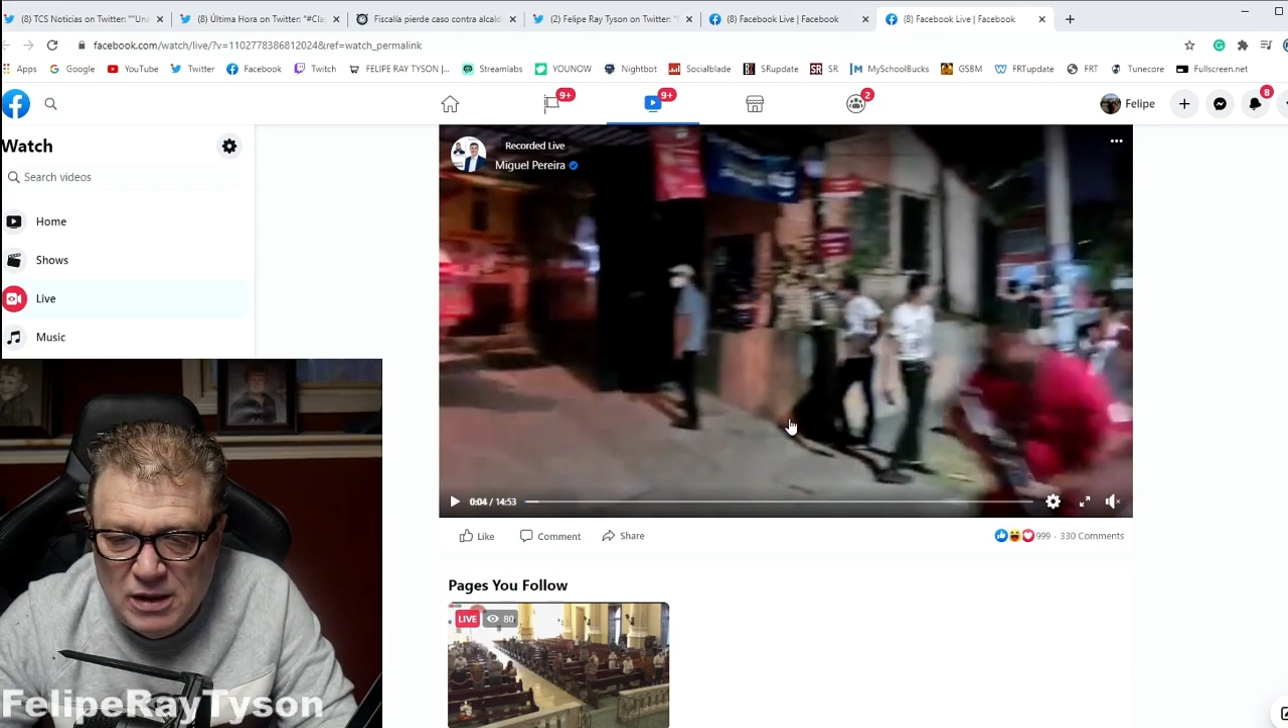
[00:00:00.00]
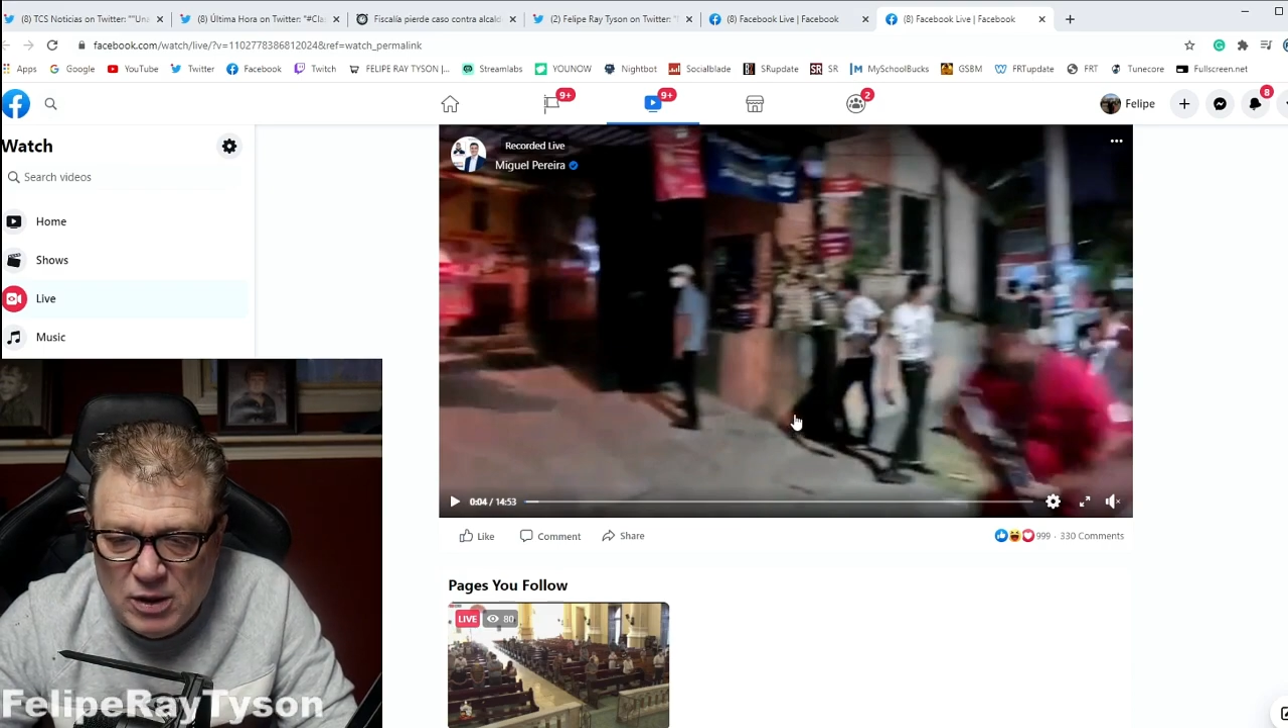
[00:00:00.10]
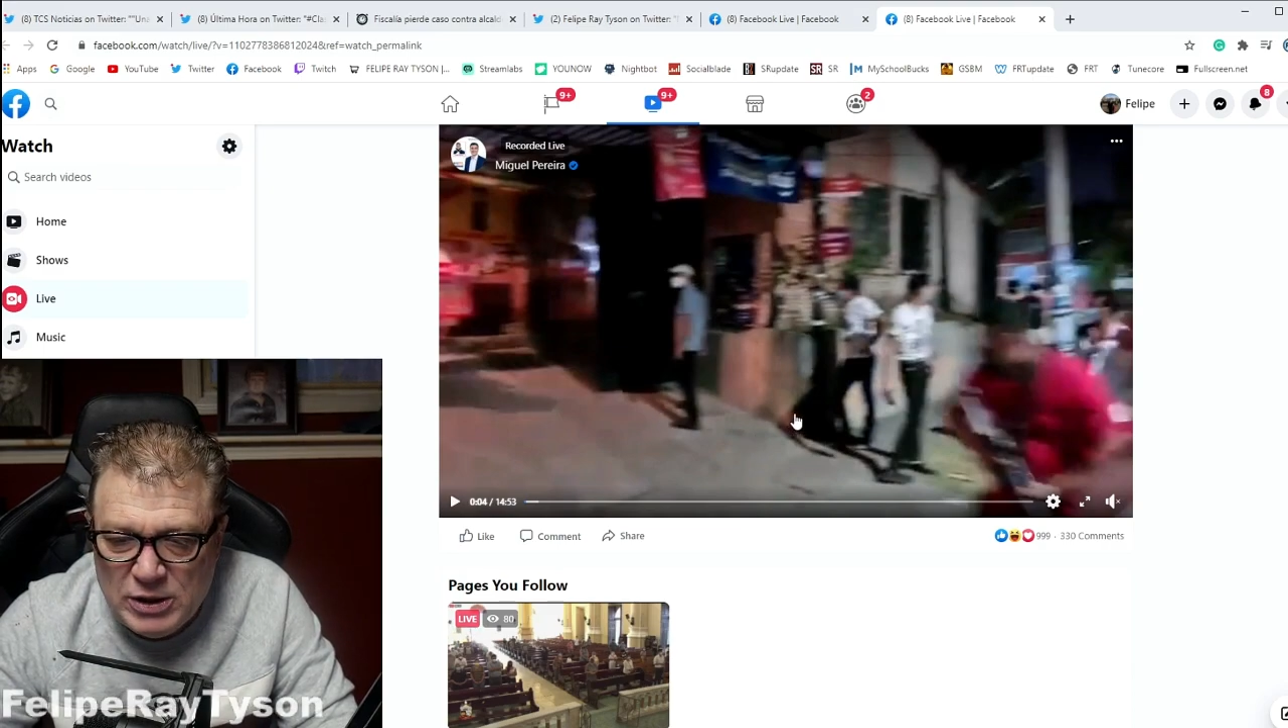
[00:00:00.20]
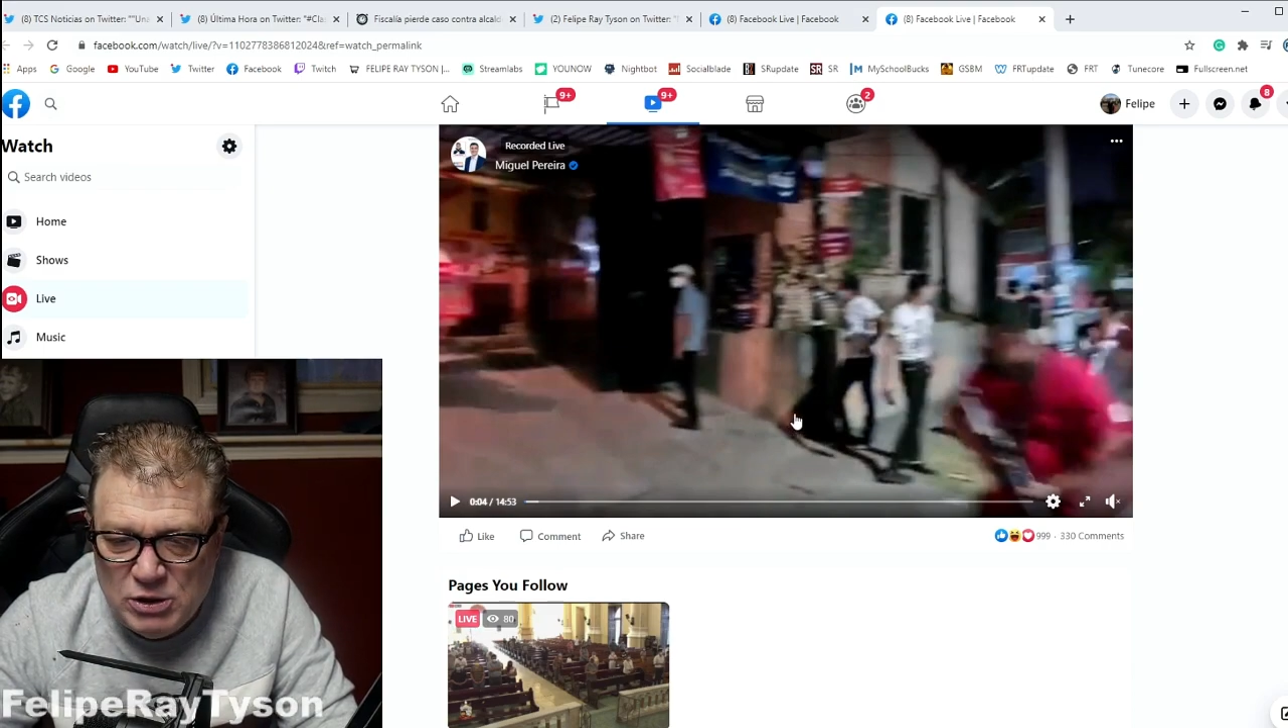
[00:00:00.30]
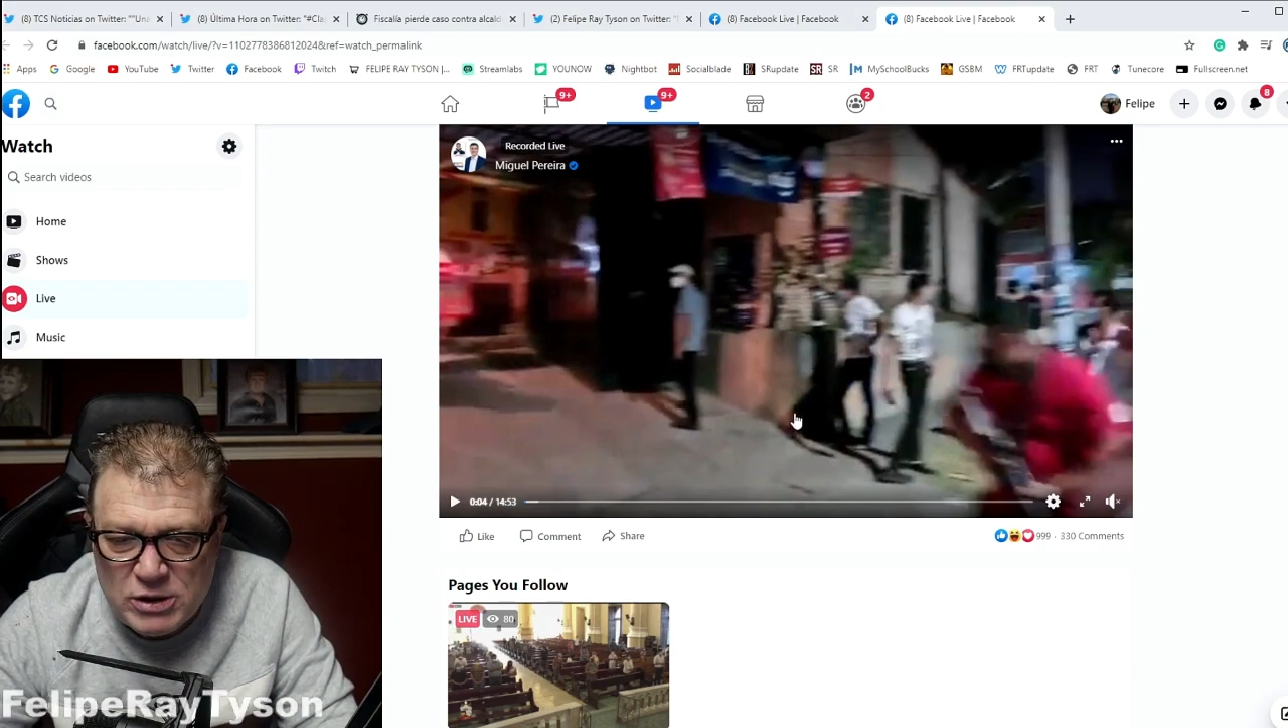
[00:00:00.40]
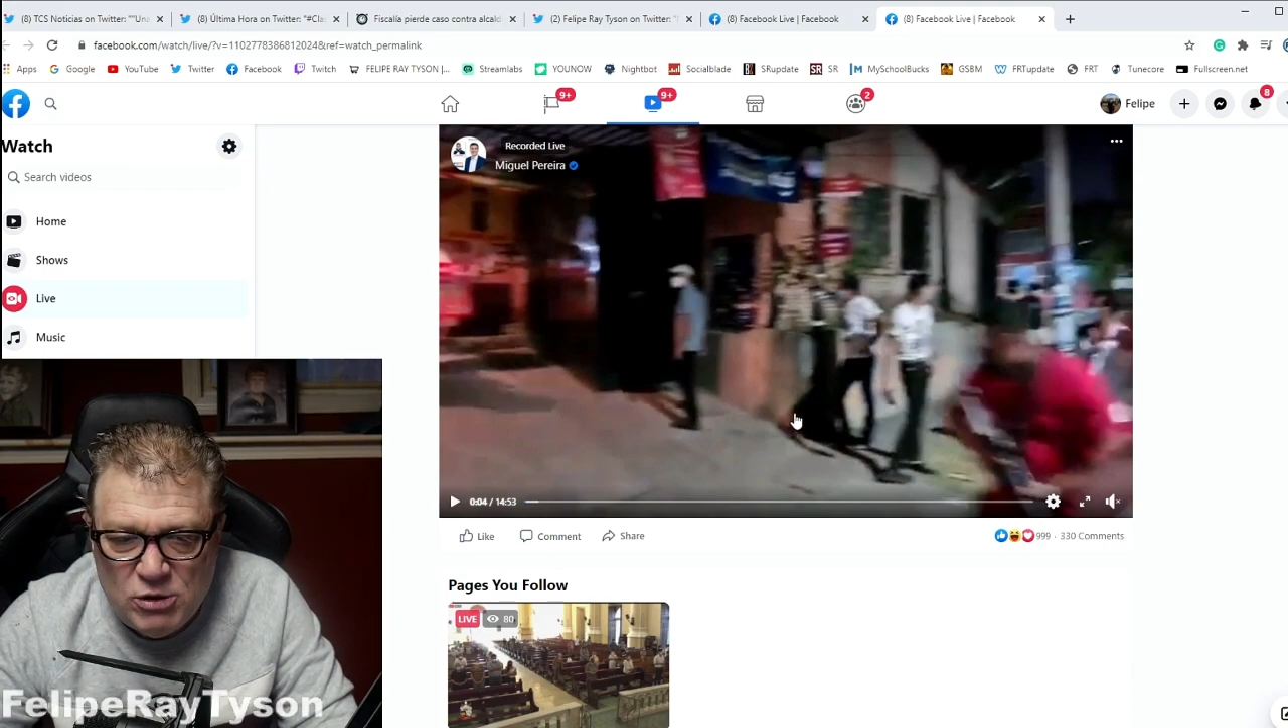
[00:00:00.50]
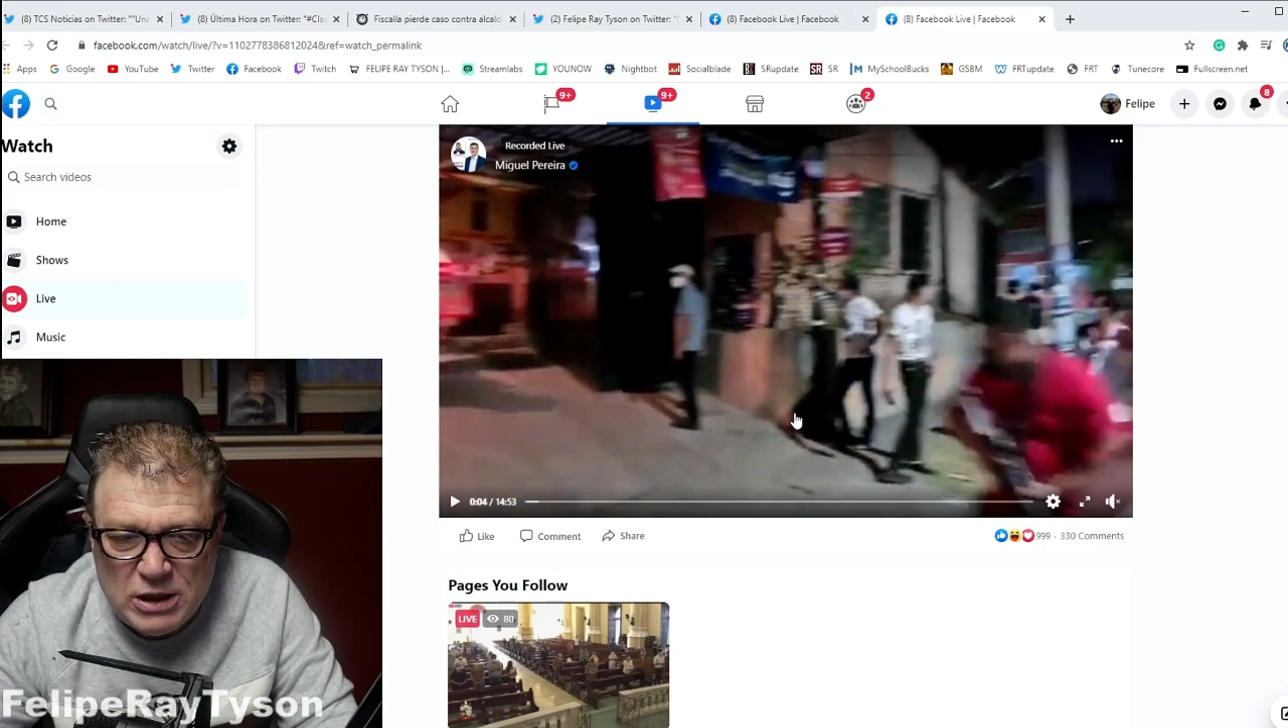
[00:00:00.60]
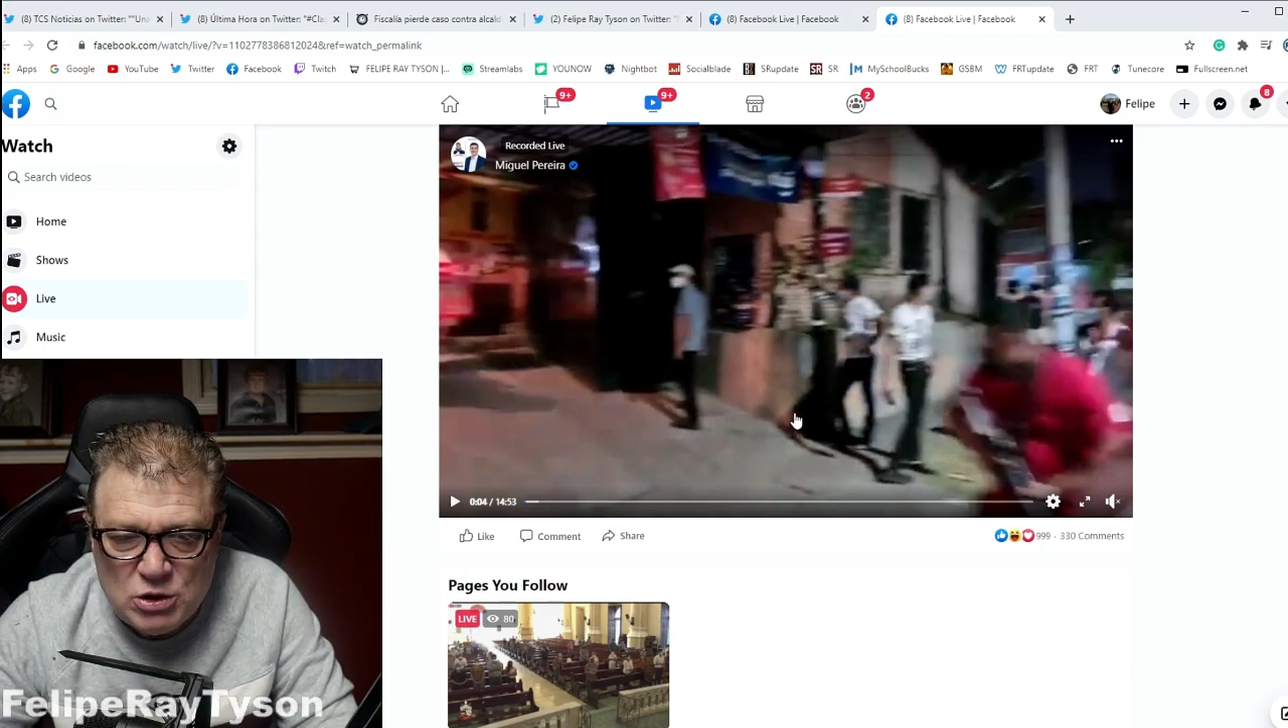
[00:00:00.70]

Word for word: Ahora yo quiero que